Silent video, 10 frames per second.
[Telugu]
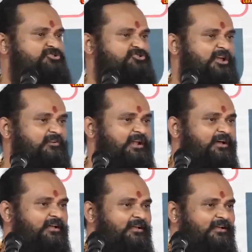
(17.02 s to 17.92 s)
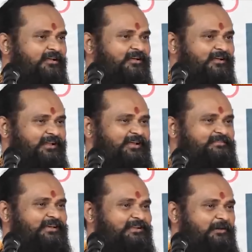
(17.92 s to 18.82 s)
చేస్తున్నావురా లేదు
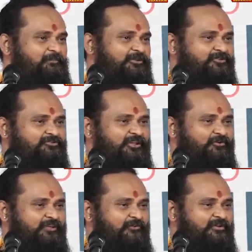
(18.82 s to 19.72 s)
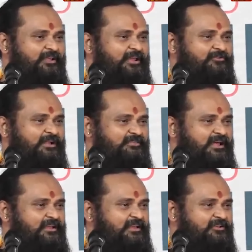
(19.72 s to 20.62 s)
సార్ నా బ్రతుకు తెరువుకి ఎవరూ లేరు నా
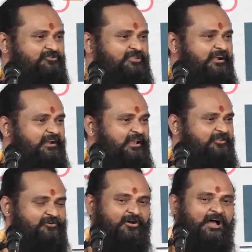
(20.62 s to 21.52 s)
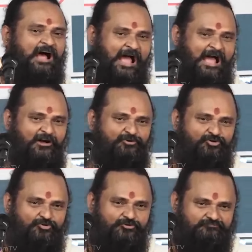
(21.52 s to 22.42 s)
తల్లి లేదు తండ్రి లేదు ఐ హ్యావ్
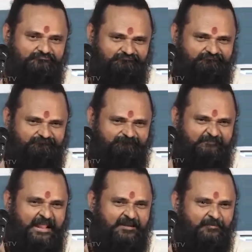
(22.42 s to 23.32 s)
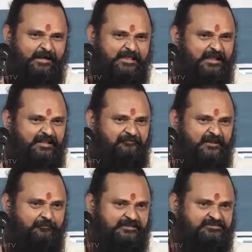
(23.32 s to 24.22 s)
టు ఎర్న్ మై మనీ
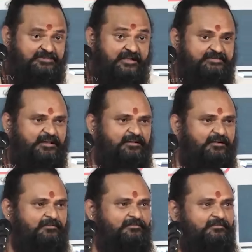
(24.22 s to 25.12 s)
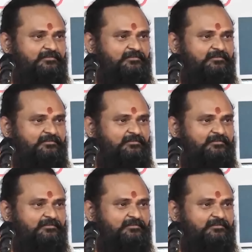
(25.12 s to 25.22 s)
ఫర్ మై స్టడీస్ అన్నాడు